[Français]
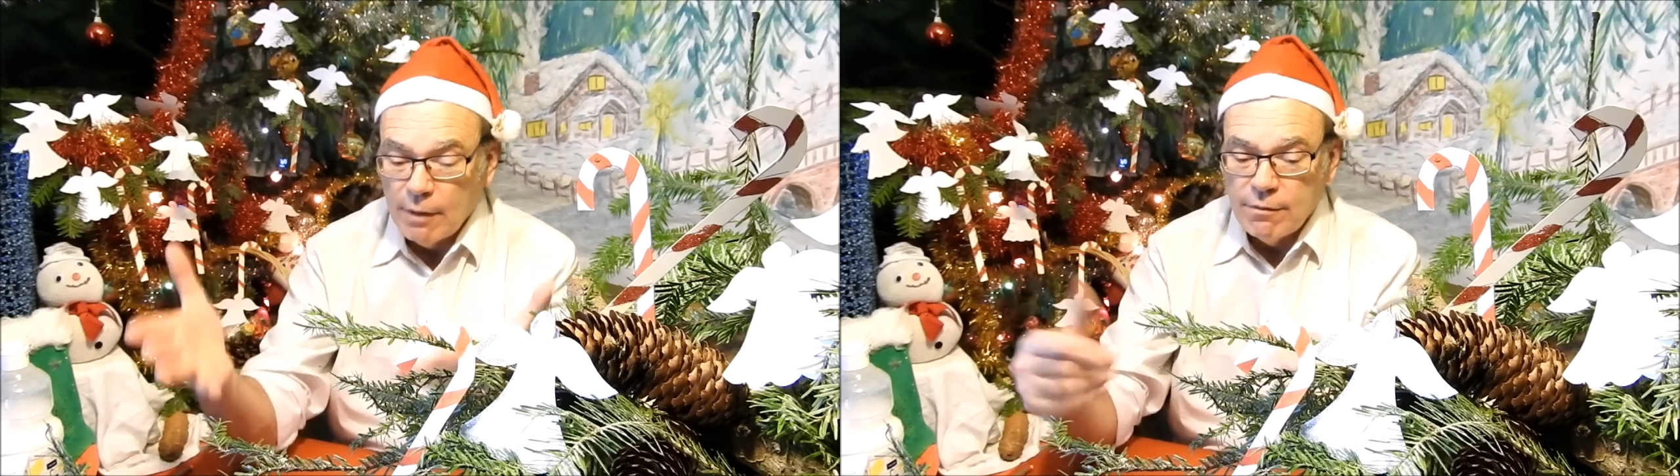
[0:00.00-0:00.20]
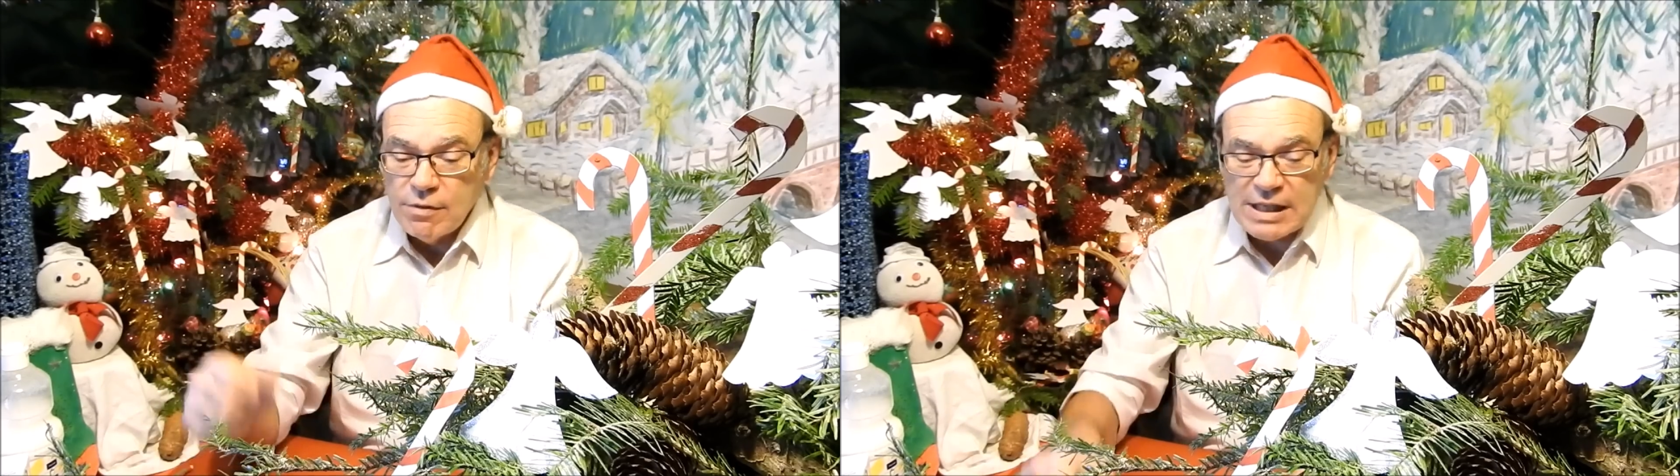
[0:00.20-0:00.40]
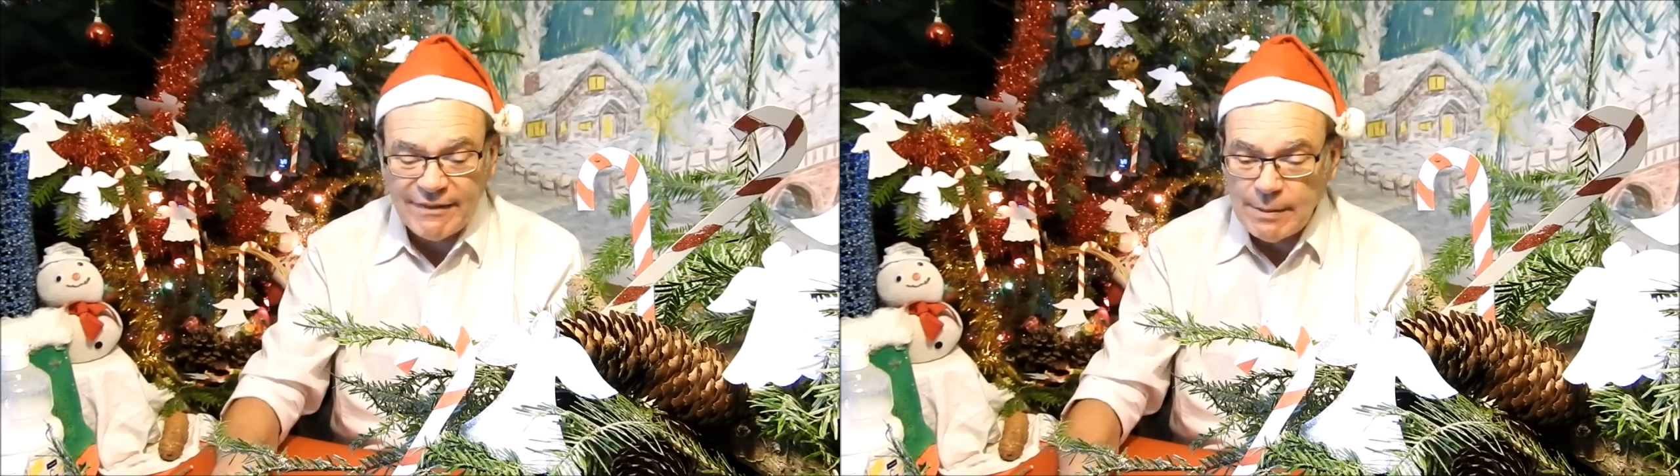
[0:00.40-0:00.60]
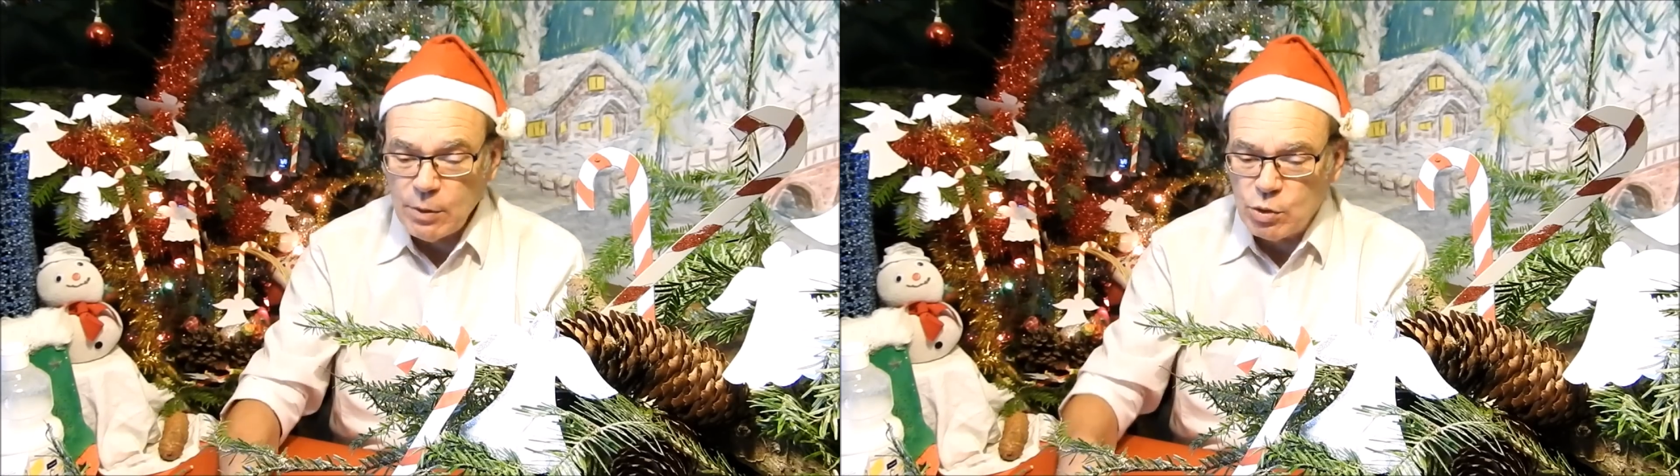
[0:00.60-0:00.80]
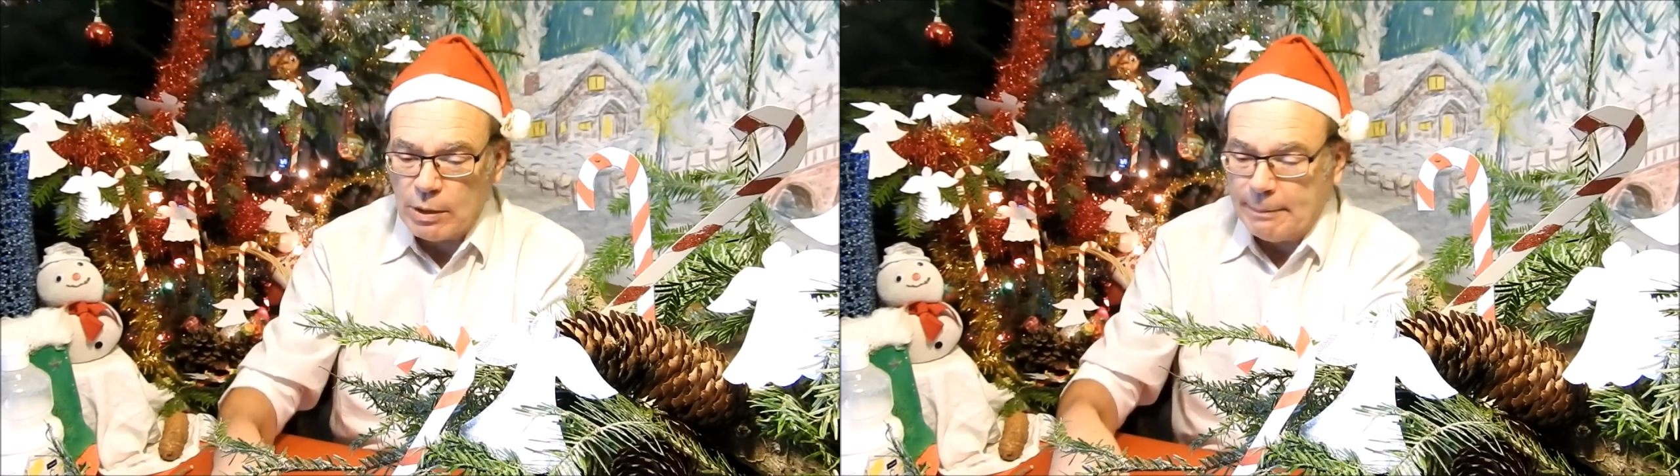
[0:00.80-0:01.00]
Vous avez
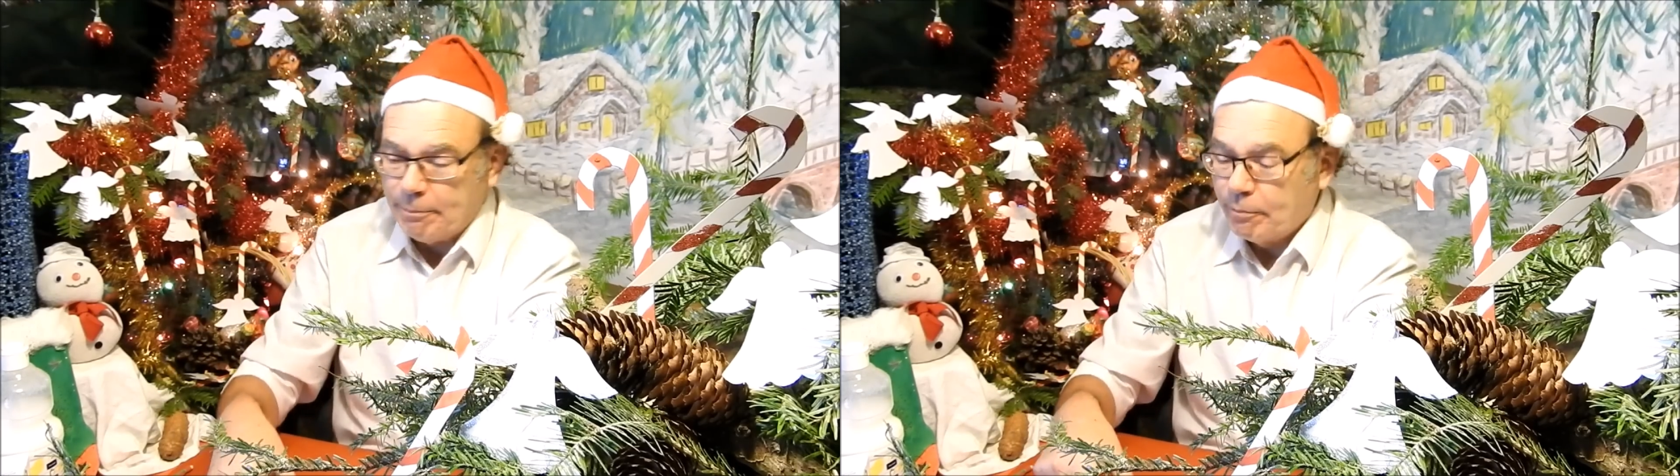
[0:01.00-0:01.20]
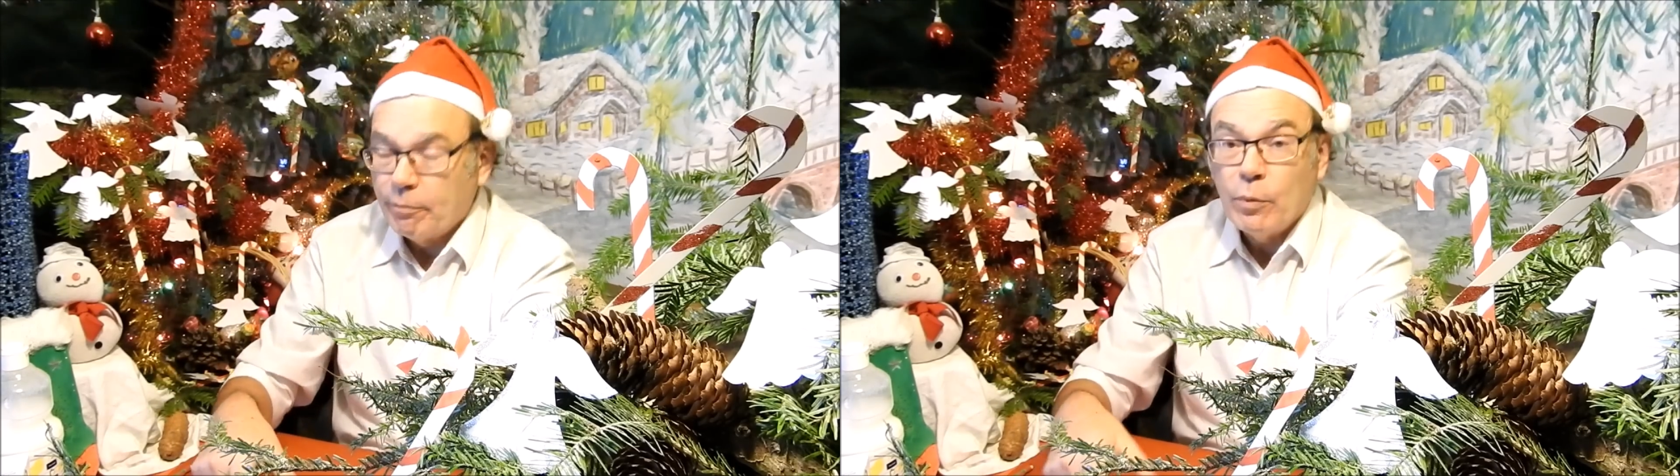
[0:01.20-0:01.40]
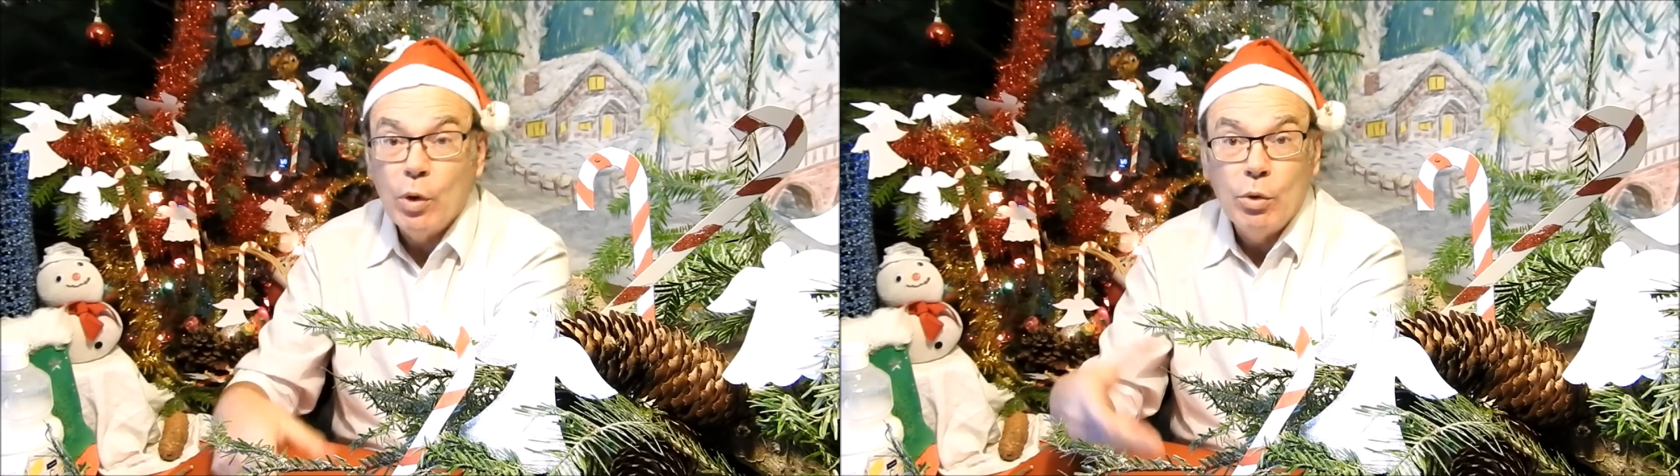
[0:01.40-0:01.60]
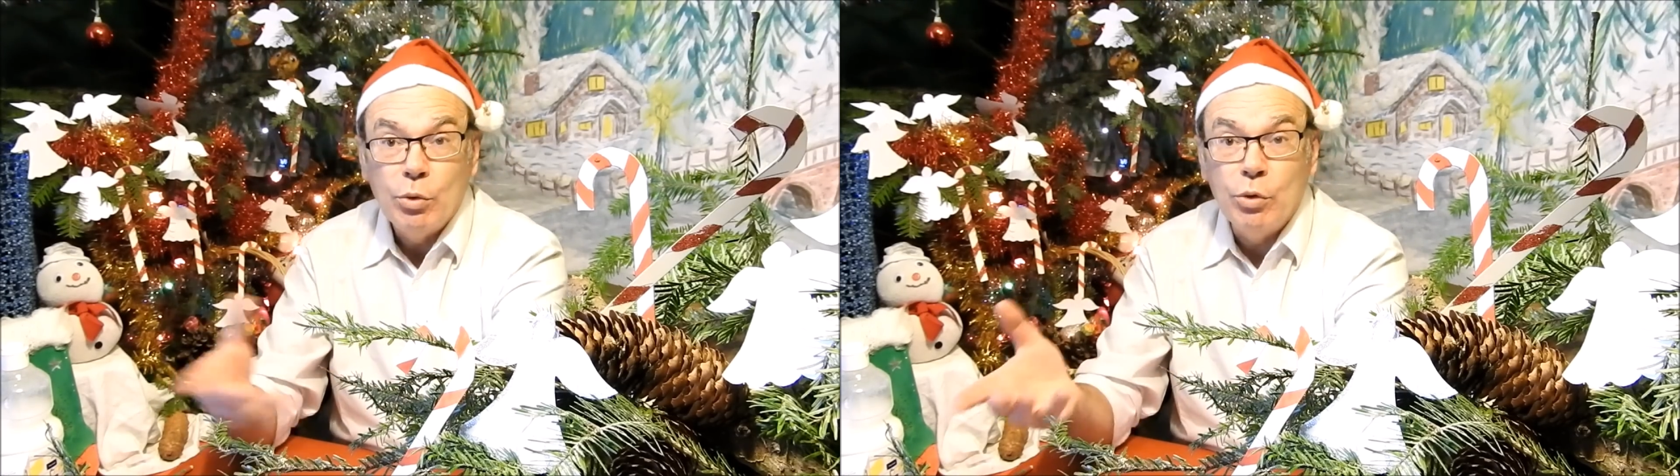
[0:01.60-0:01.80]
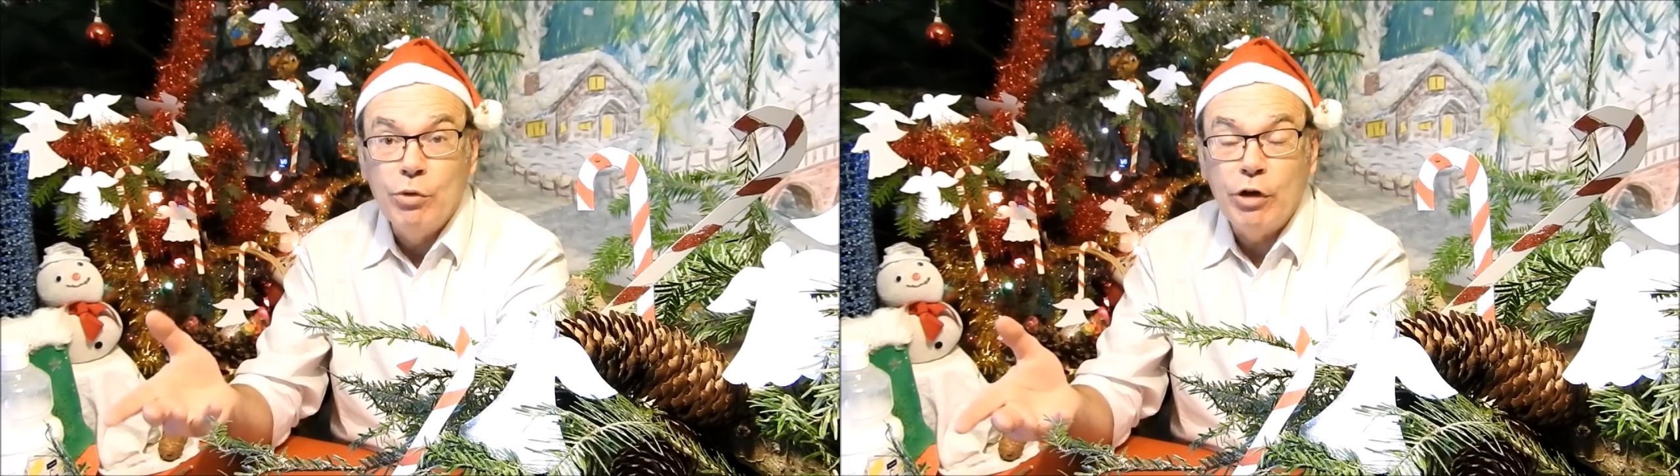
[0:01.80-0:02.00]
besoin d'une